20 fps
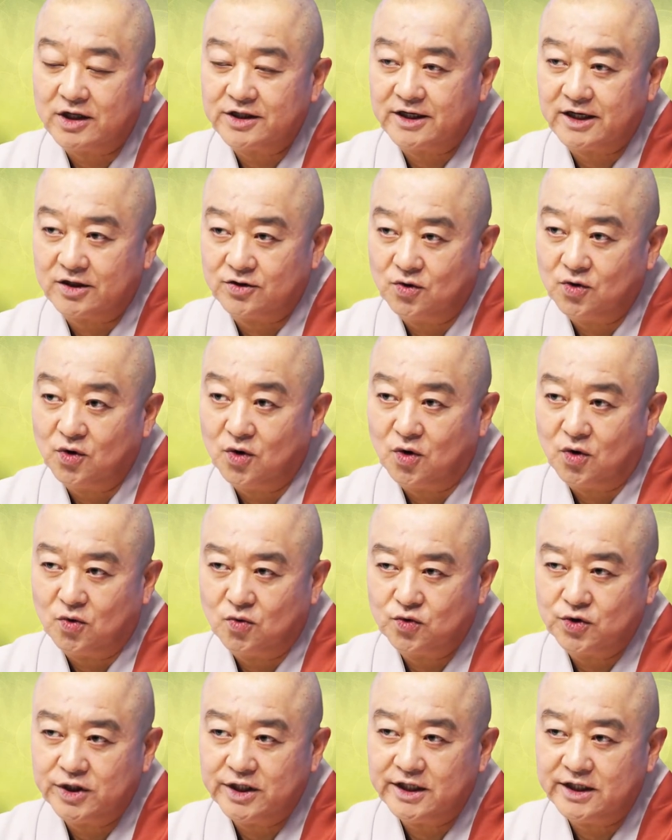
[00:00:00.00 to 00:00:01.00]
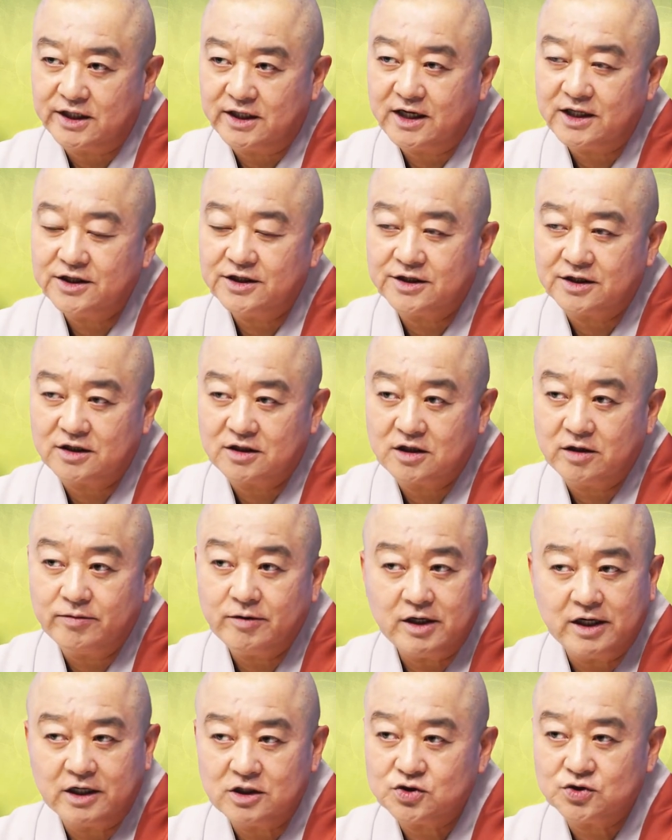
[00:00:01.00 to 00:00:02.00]
하더라도 우리 인간들은
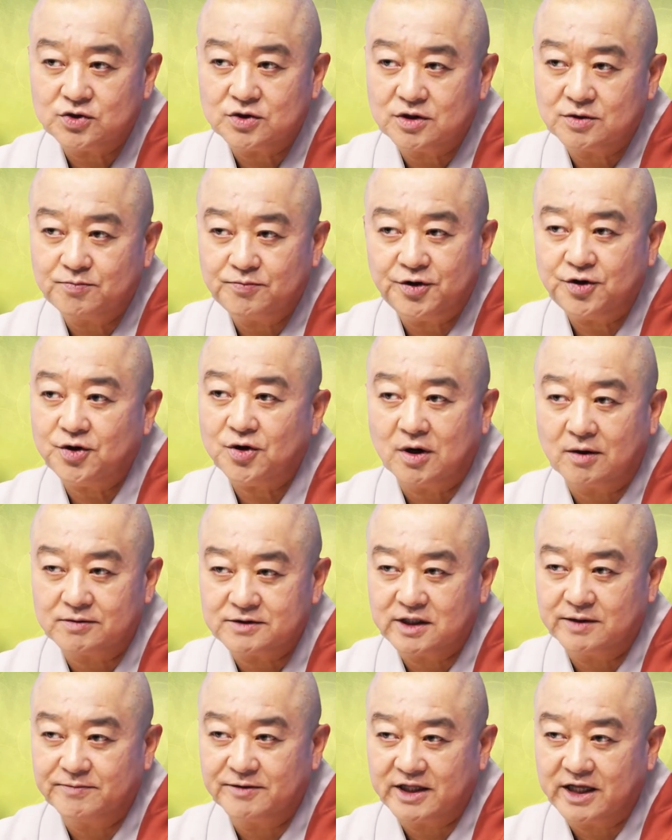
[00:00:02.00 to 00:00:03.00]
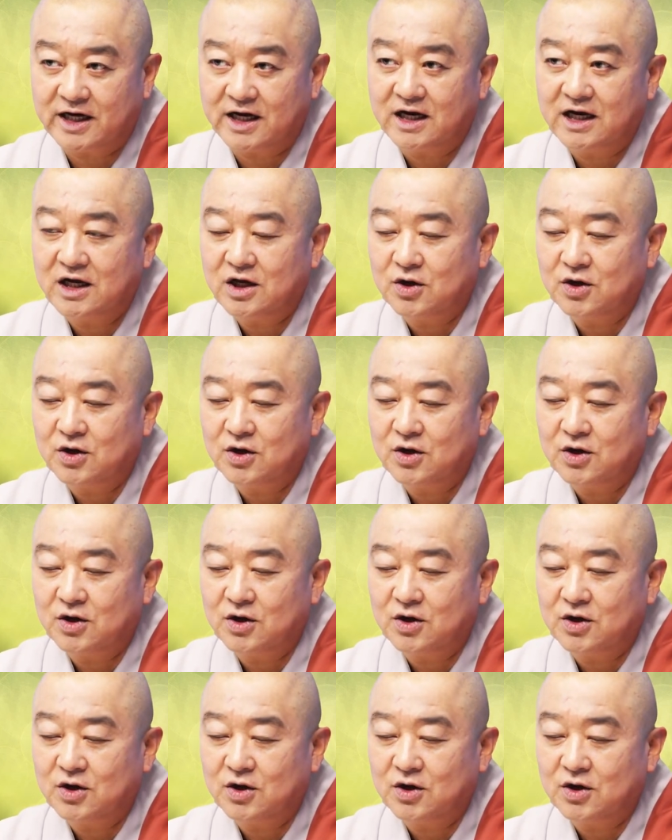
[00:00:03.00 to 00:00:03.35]
겁을 낼 필요가 없습니다.